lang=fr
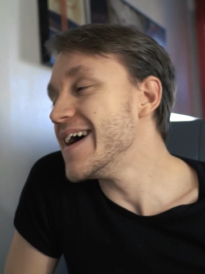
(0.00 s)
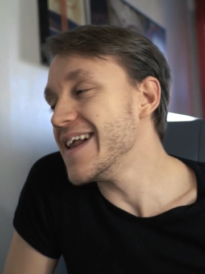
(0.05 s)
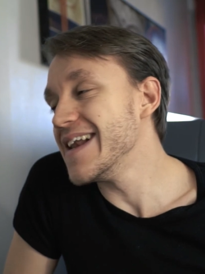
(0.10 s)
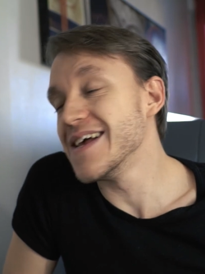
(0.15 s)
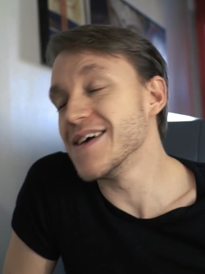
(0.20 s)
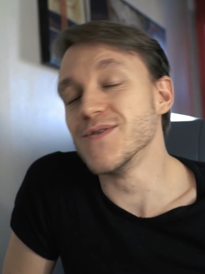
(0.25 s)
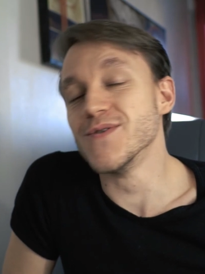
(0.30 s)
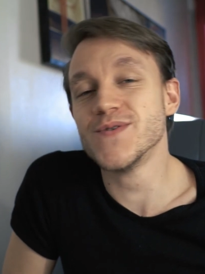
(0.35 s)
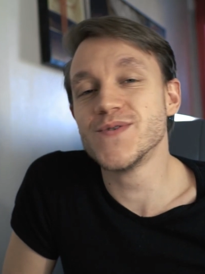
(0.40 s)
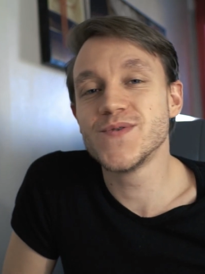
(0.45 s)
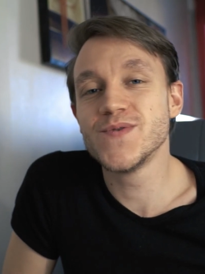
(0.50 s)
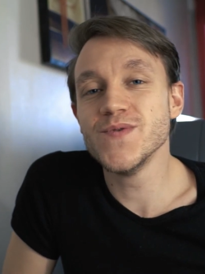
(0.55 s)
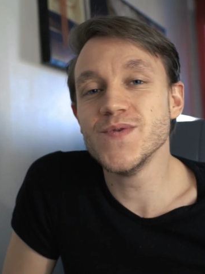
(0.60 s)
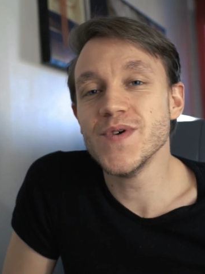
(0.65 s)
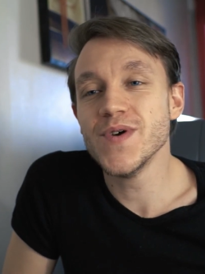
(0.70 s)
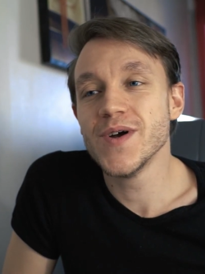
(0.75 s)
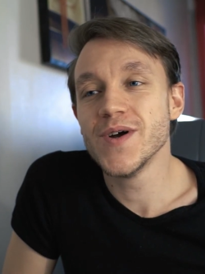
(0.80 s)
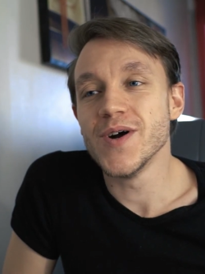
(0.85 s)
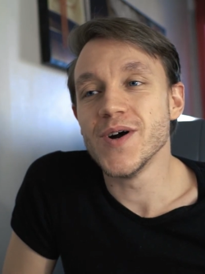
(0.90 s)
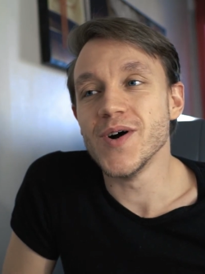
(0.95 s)
là dessus
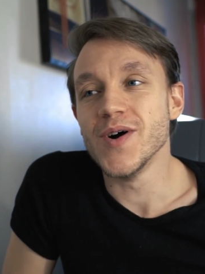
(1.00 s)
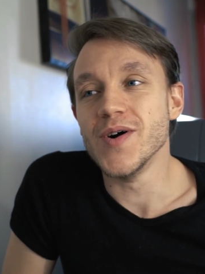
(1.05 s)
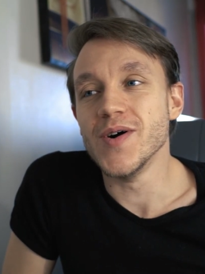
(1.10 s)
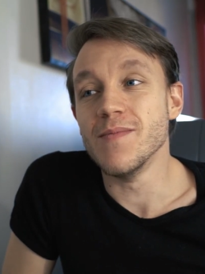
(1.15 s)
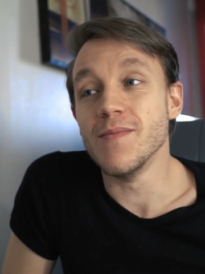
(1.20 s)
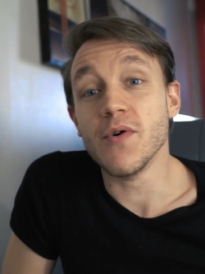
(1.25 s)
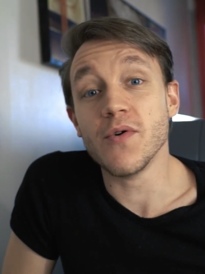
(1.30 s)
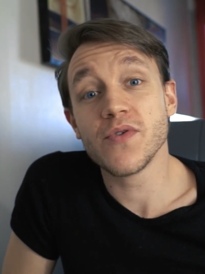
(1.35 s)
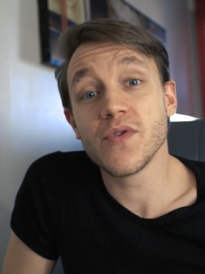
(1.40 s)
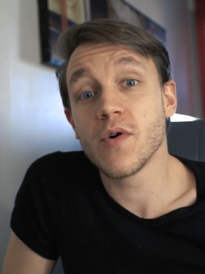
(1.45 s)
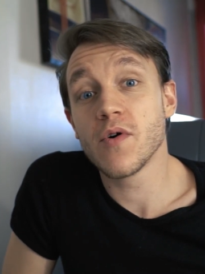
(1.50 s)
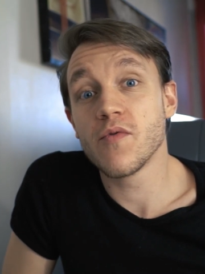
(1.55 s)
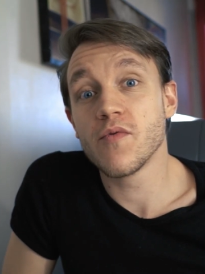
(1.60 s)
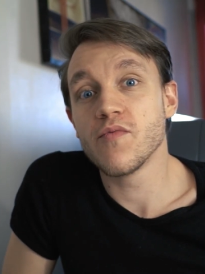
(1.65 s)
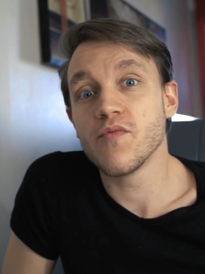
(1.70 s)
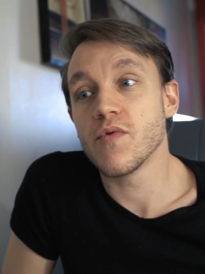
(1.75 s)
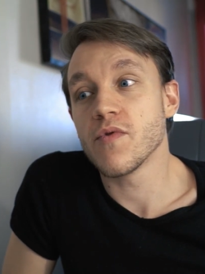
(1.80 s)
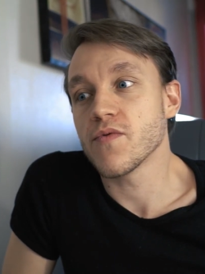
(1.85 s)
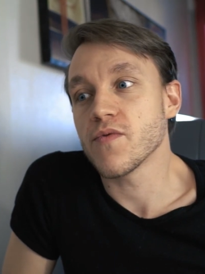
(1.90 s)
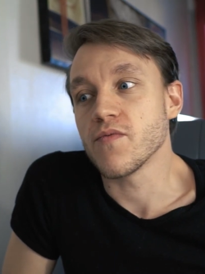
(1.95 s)
euh, bah, autant
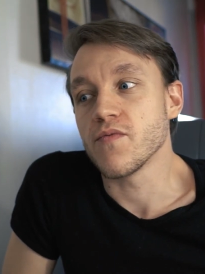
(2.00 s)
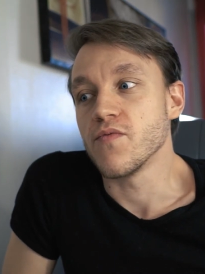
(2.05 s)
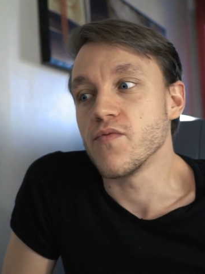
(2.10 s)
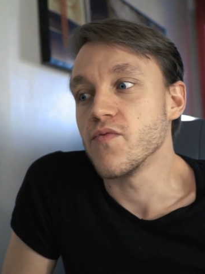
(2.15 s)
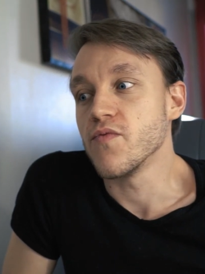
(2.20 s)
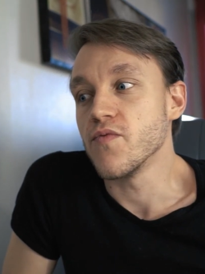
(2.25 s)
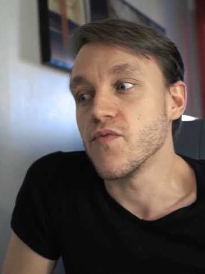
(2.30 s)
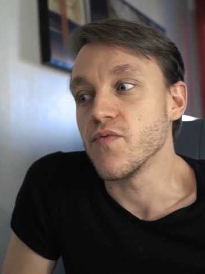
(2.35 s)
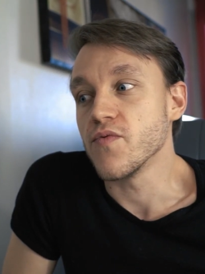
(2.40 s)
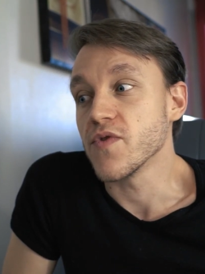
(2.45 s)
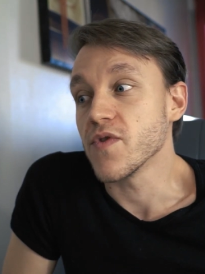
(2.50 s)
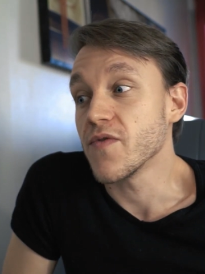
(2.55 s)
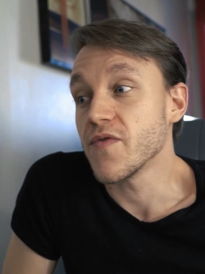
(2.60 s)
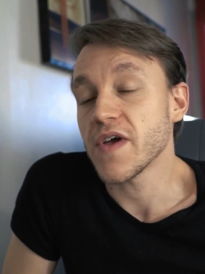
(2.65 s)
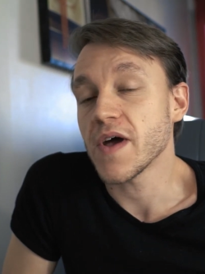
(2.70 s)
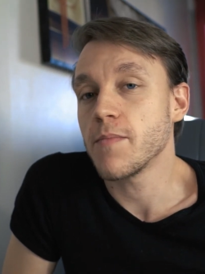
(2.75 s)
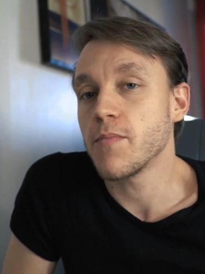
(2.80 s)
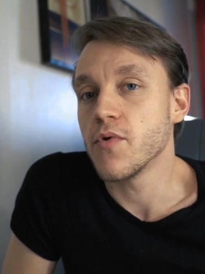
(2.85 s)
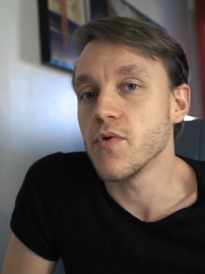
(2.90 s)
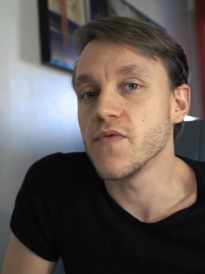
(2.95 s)
vous, en
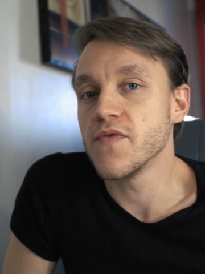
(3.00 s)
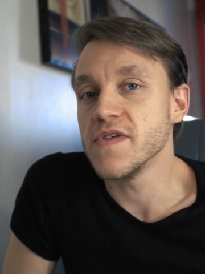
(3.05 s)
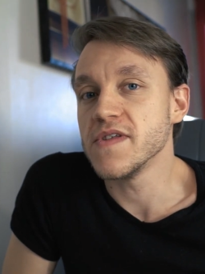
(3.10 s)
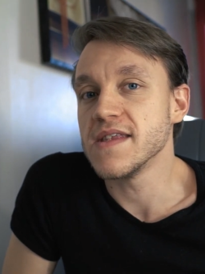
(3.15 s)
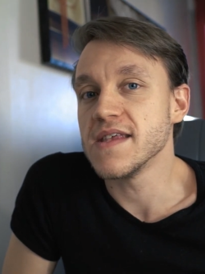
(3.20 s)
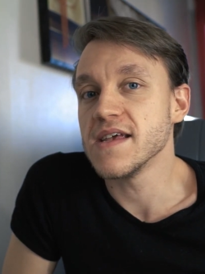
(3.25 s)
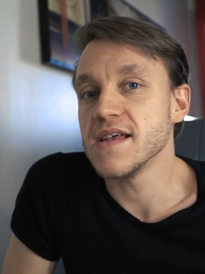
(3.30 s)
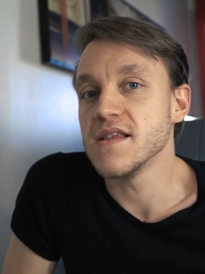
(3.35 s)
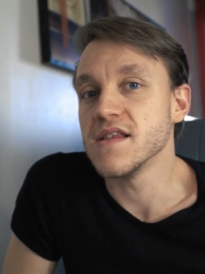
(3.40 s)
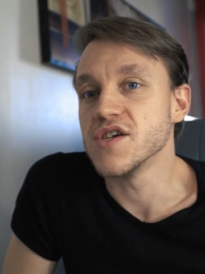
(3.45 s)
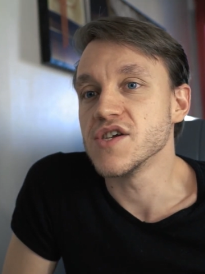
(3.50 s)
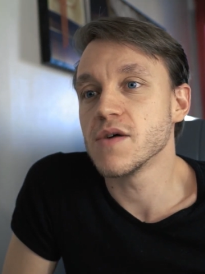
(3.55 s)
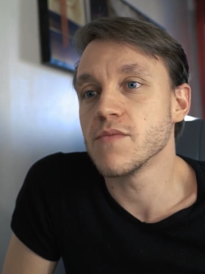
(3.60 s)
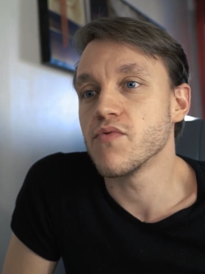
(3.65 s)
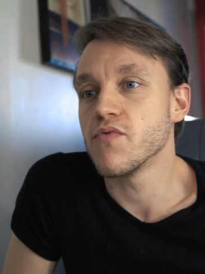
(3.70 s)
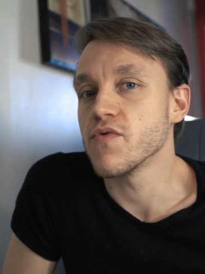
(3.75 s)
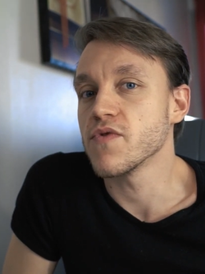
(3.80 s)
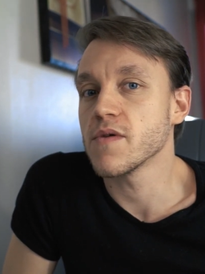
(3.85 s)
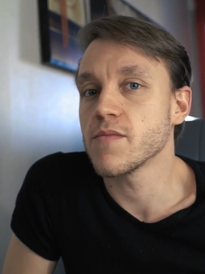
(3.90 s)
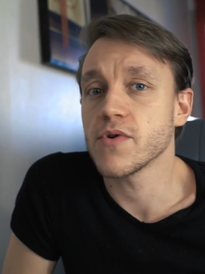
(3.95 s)
faire profiter déjà
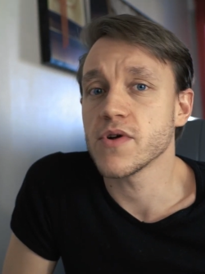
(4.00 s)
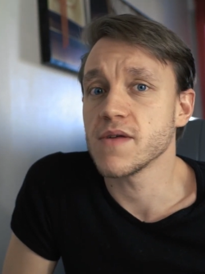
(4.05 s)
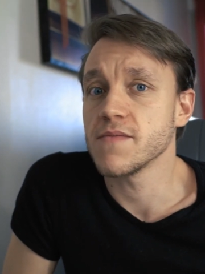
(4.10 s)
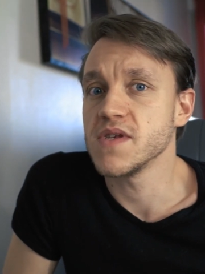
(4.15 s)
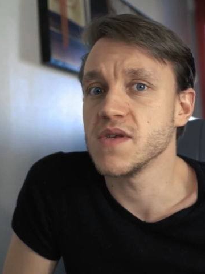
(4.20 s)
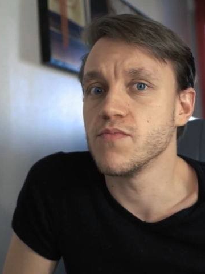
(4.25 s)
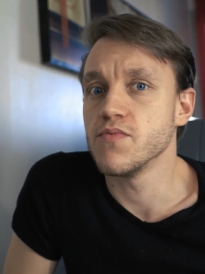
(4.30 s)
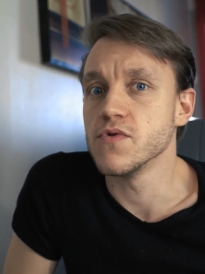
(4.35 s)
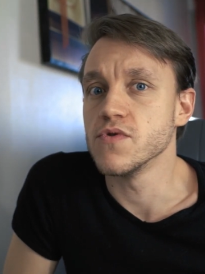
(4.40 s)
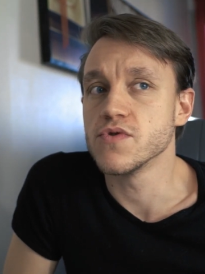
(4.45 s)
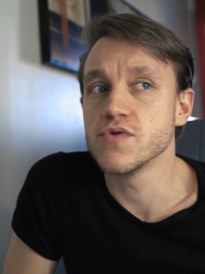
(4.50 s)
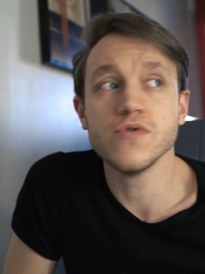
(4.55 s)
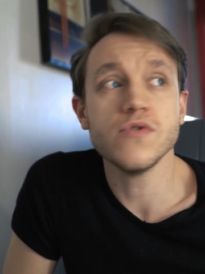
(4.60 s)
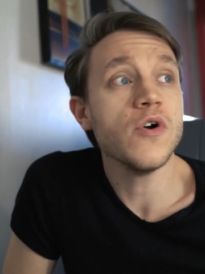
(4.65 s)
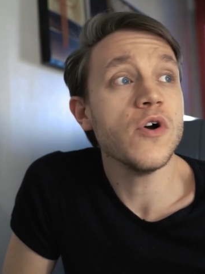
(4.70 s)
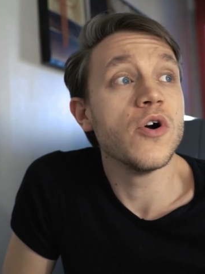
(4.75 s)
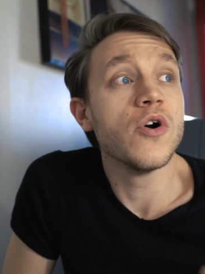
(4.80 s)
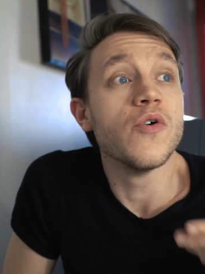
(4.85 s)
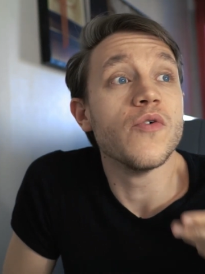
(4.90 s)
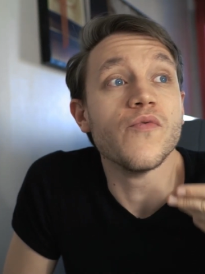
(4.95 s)
pour vous apprendre un petit peu le jeu,
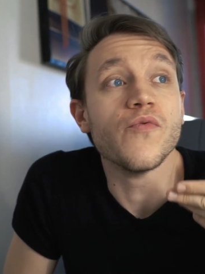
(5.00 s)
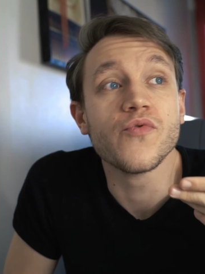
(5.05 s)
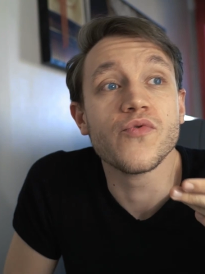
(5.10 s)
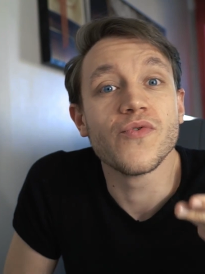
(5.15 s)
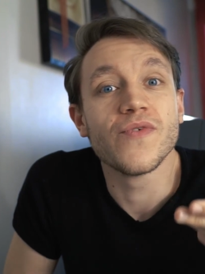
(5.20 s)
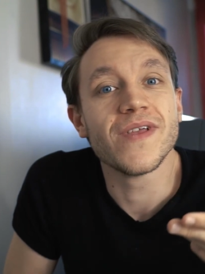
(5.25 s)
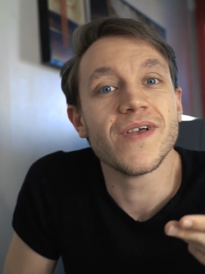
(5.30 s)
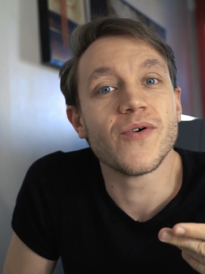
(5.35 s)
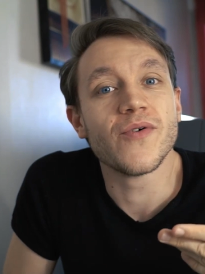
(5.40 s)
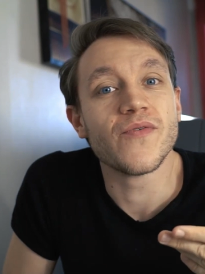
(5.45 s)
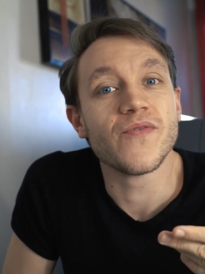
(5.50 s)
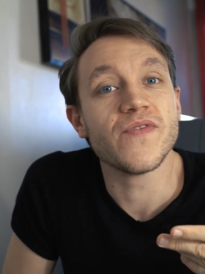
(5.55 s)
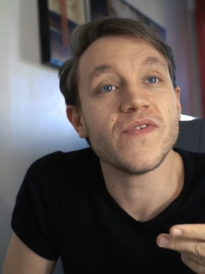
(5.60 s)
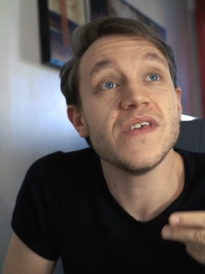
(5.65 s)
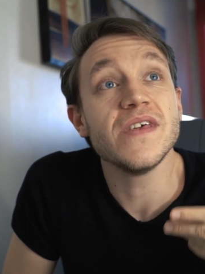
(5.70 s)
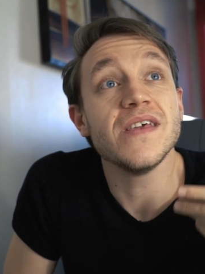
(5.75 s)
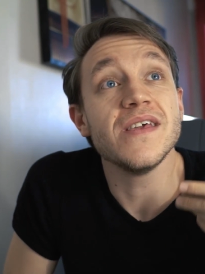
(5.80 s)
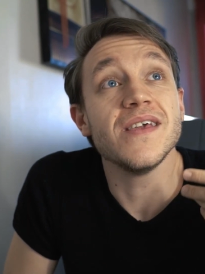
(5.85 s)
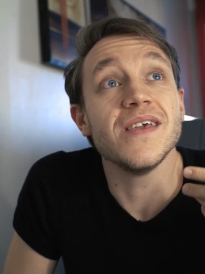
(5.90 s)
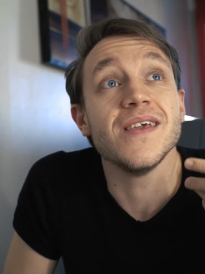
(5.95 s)
vous donner
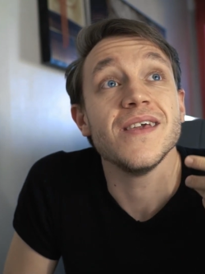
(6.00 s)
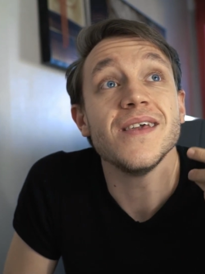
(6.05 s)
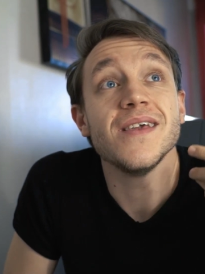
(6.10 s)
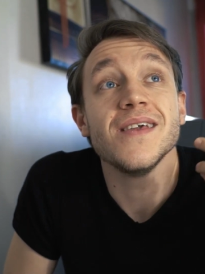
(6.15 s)
envie